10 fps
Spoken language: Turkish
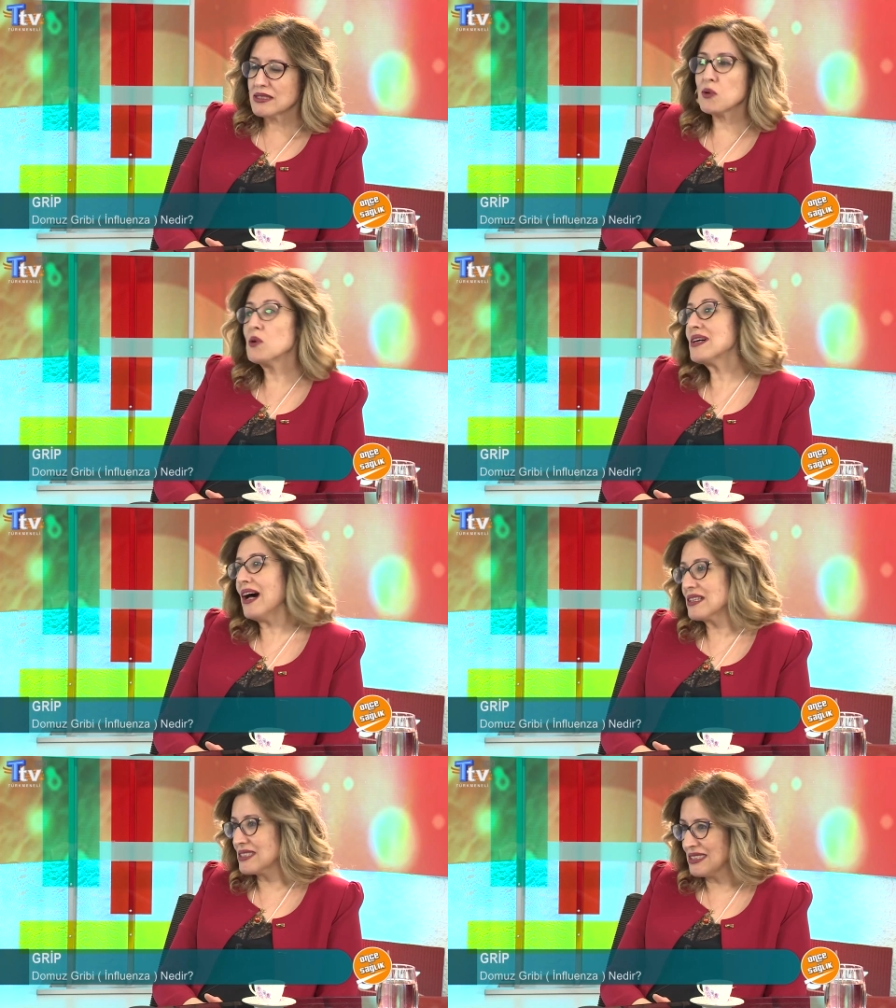
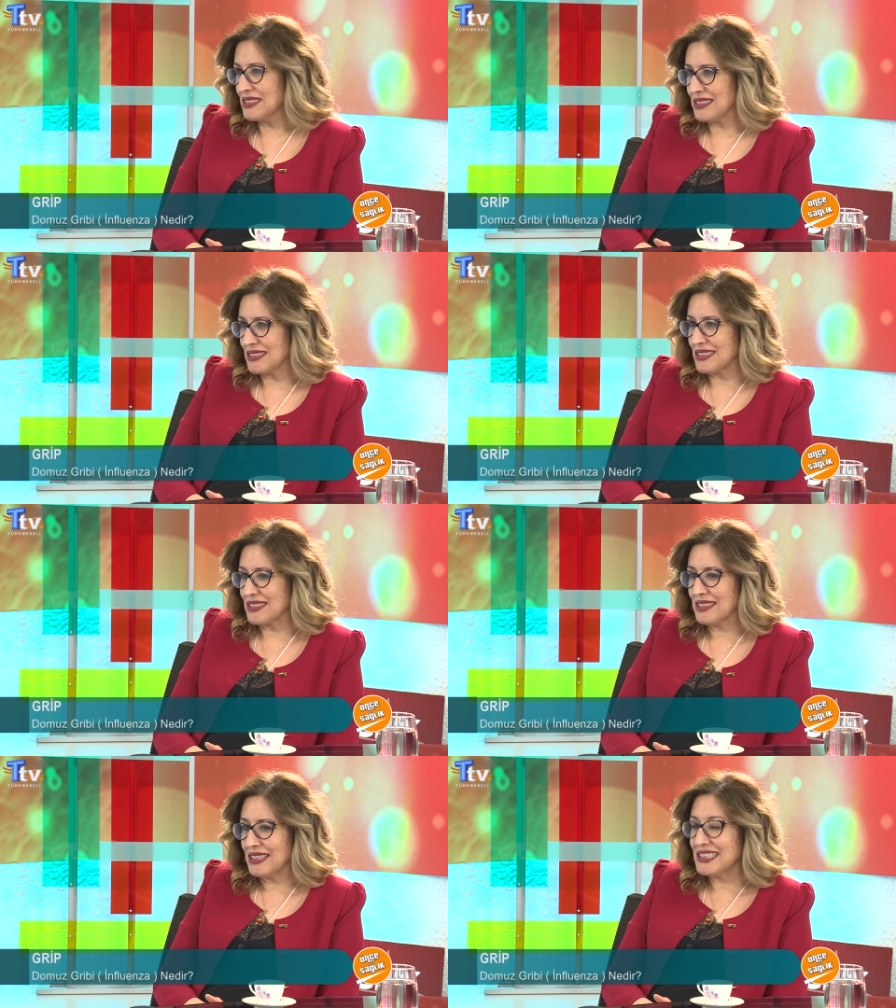soğuk
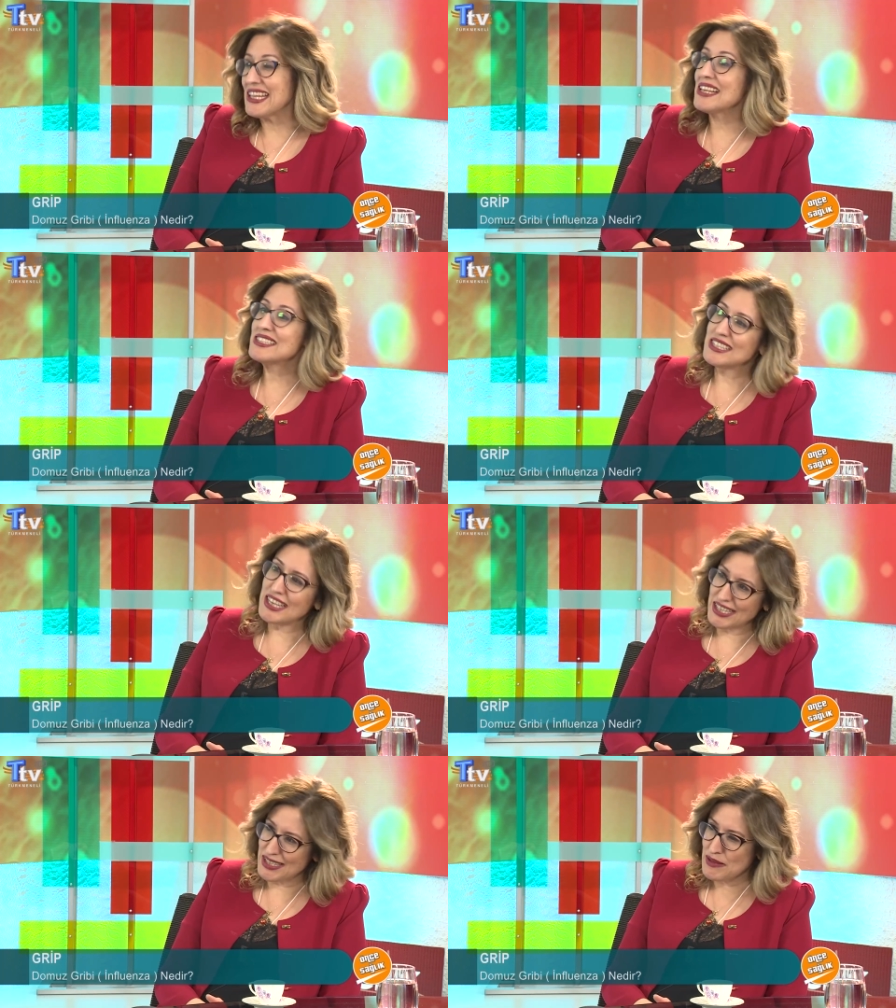algınlığını,
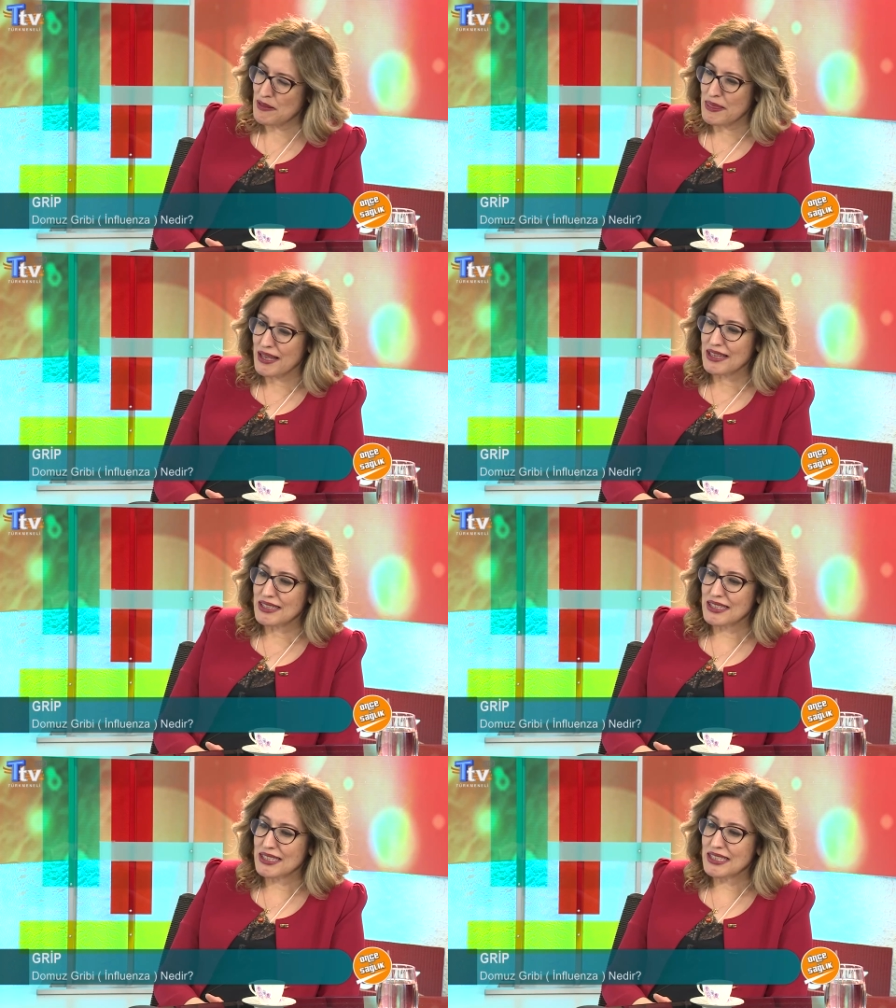nezleyi
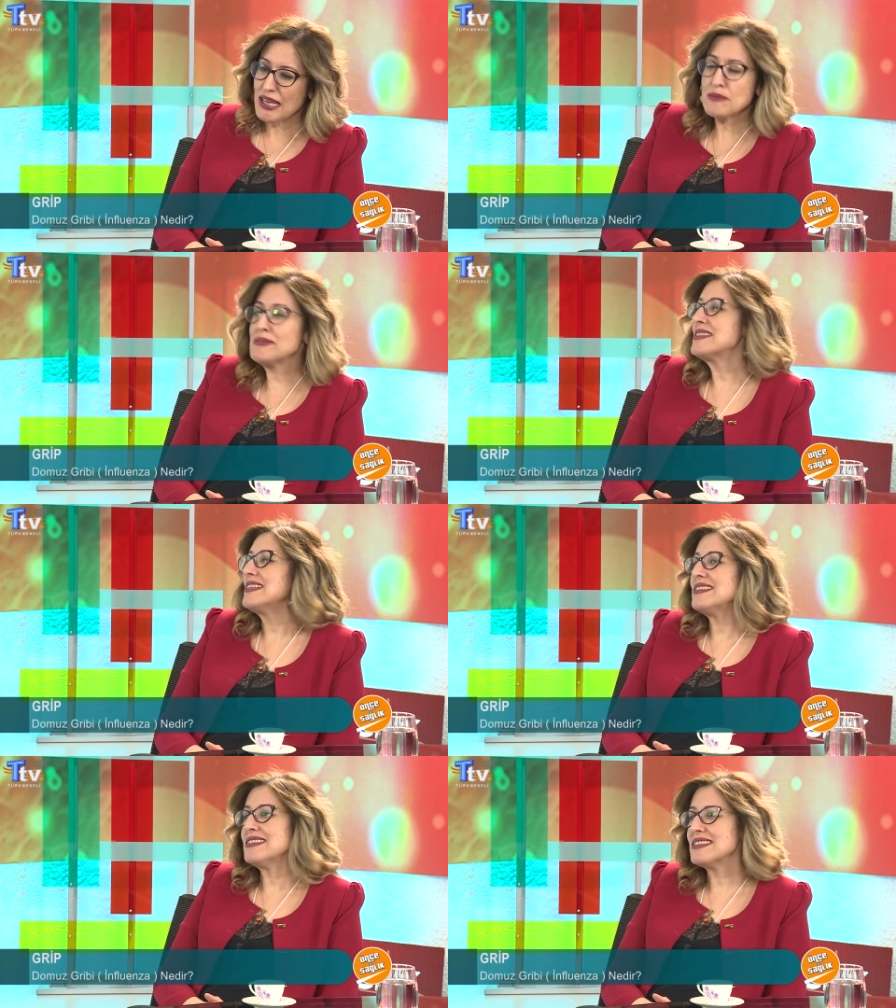e,
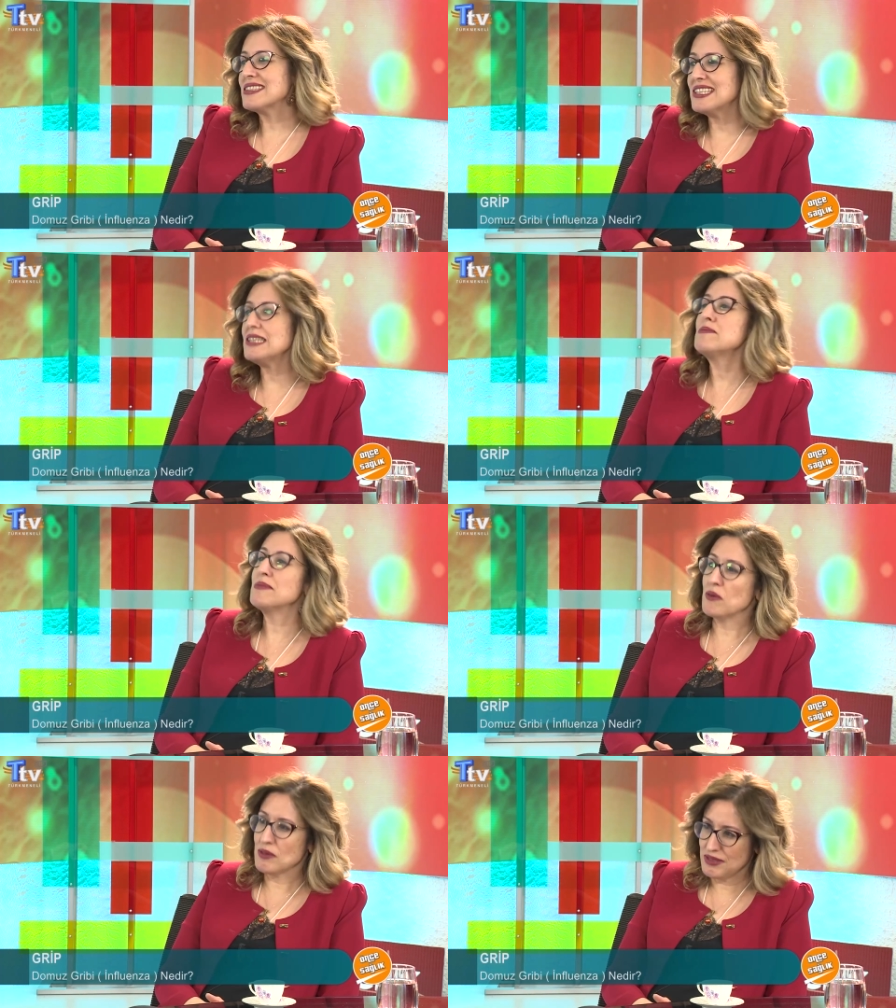hepsini
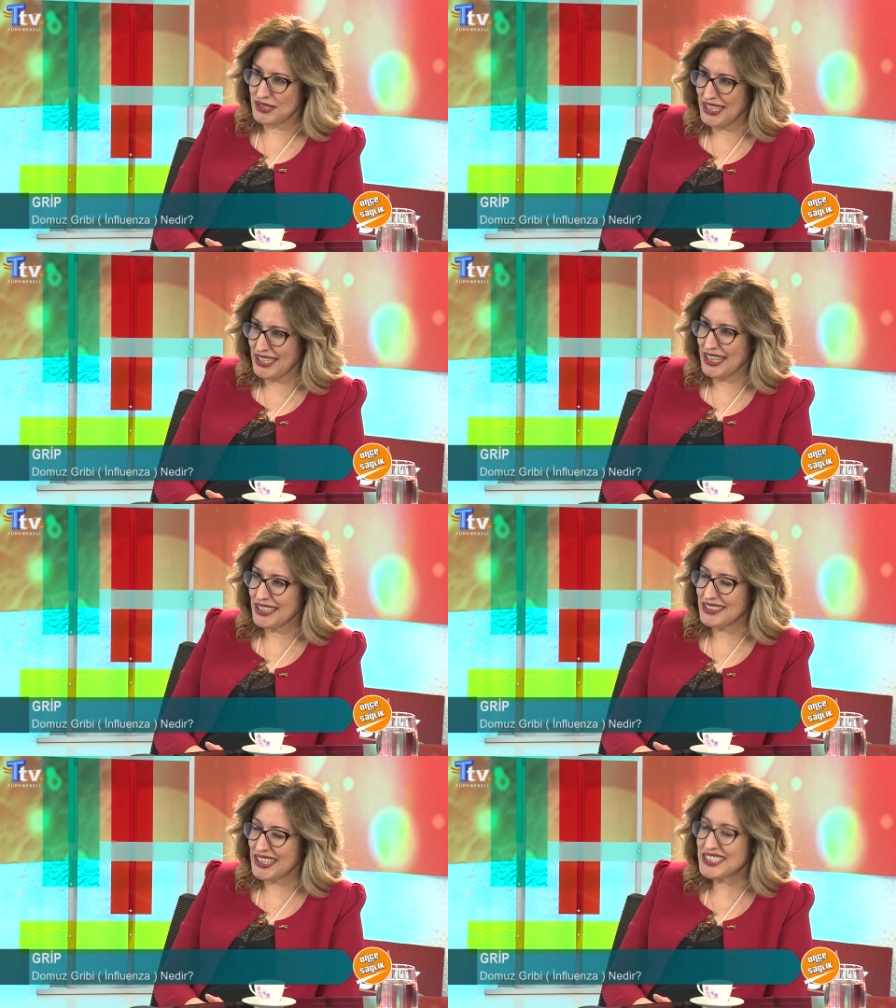grip
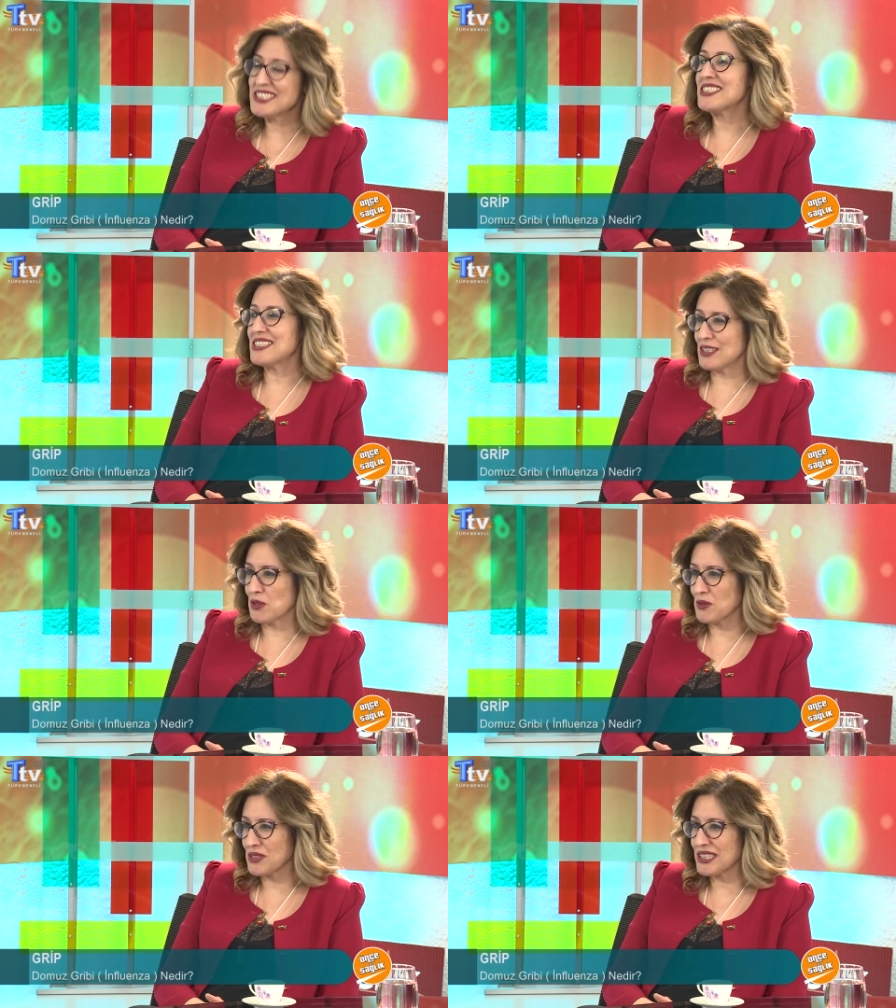diyerek
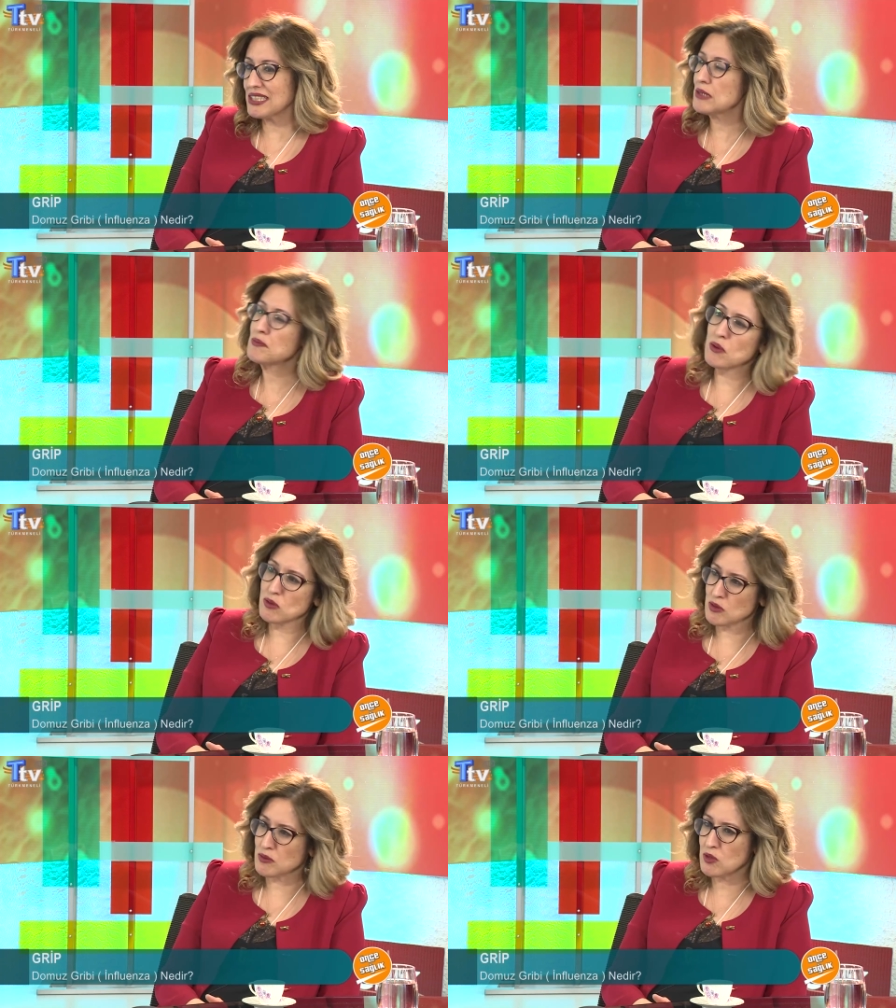geçiştiriyoruz. Grip
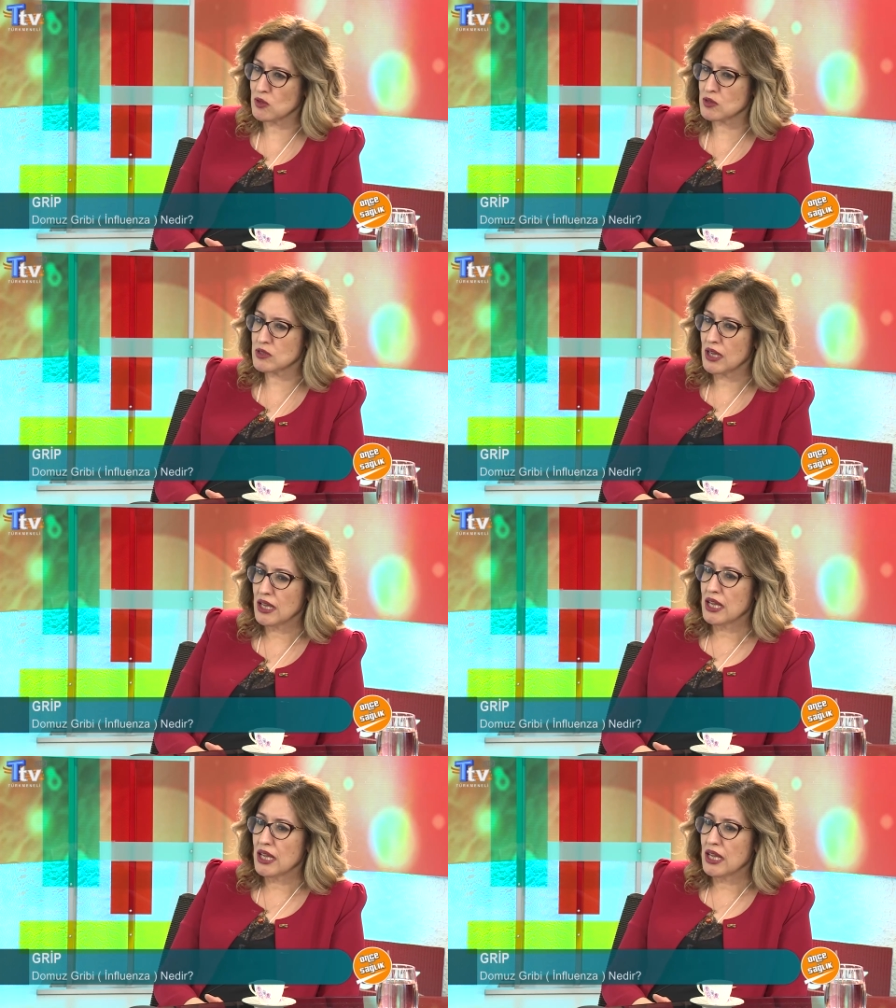oldum diyoruz.